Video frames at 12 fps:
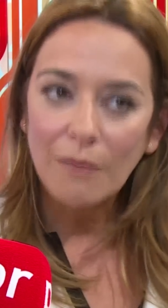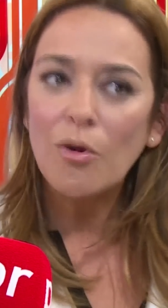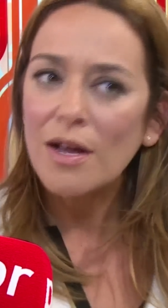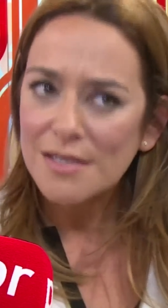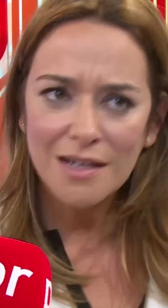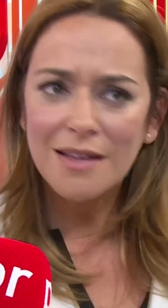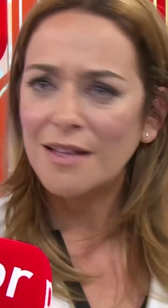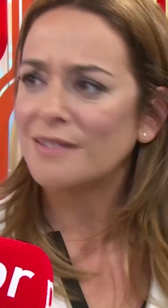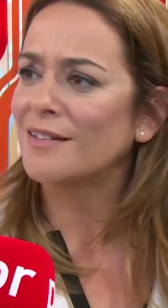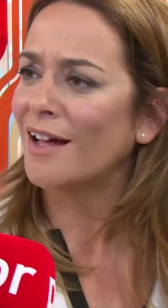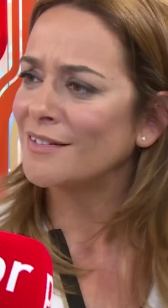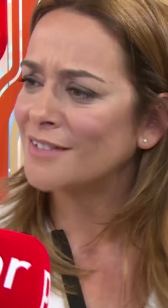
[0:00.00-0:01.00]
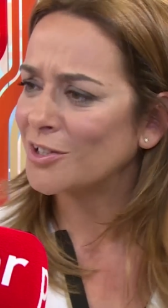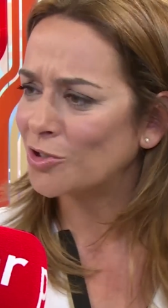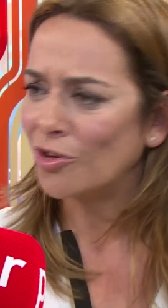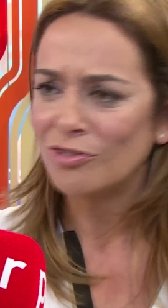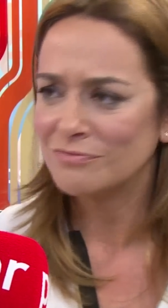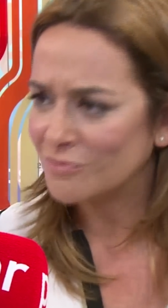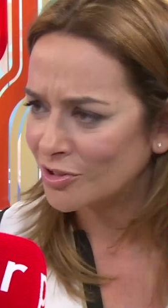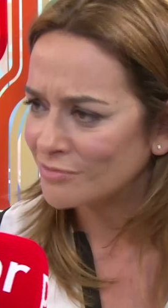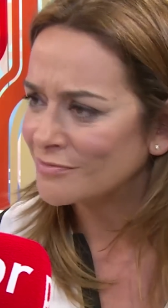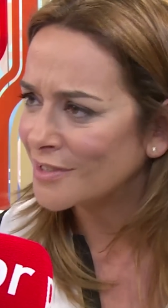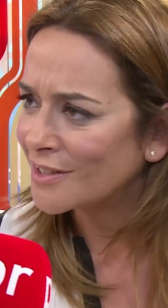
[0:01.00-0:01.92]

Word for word: vamos a salir de esta entre todos, ¿no?